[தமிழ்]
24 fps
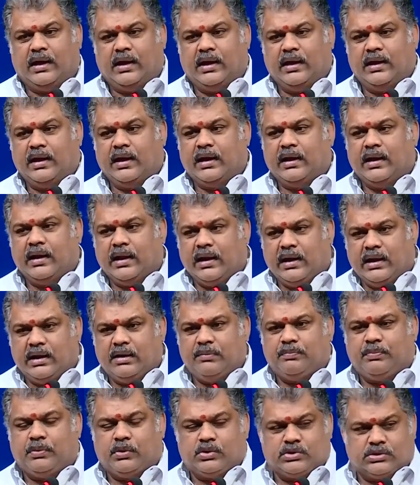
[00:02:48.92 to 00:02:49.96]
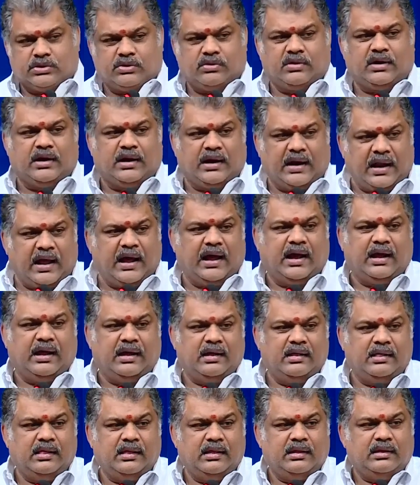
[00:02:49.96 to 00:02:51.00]
ஐயா நல்லி போன்றவர்களெல்லாம்
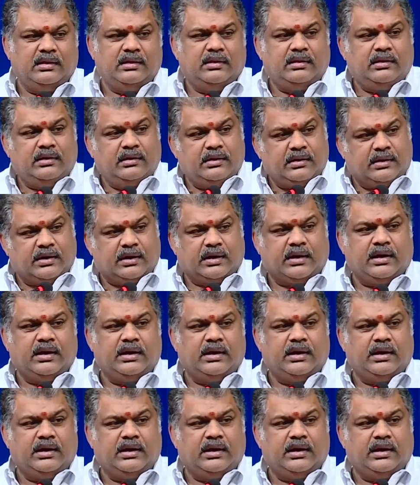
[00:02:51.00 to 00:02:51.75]
இன்றைக்கு